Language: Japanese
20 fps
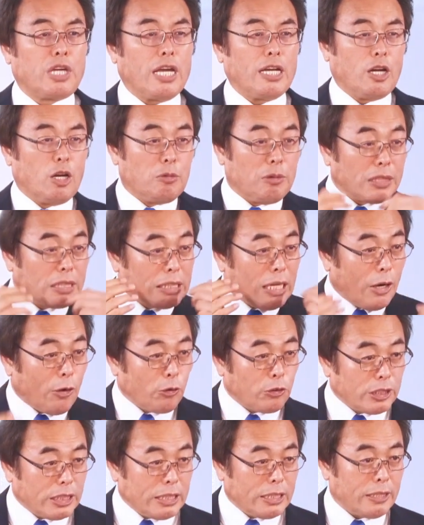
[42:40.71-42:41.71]
入れるべきなの
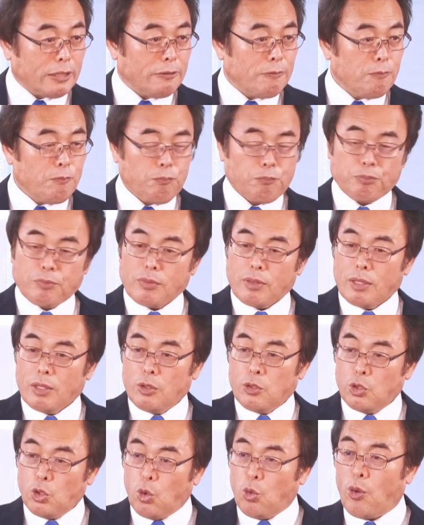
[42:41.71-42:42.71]
に
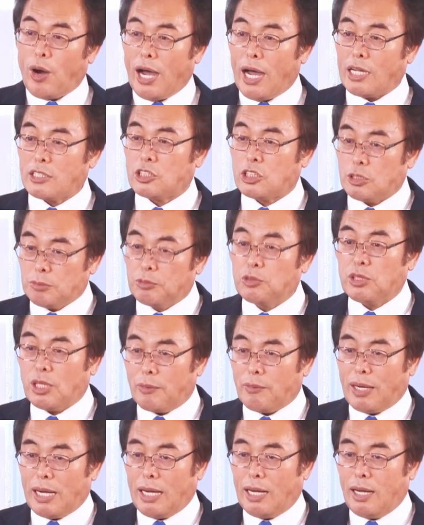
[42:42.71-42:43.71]
要は自分で
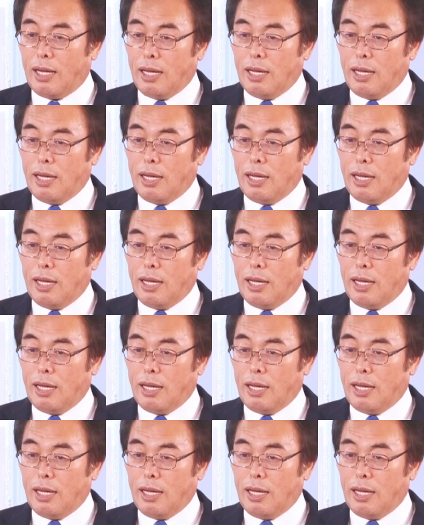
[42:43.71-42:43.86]
は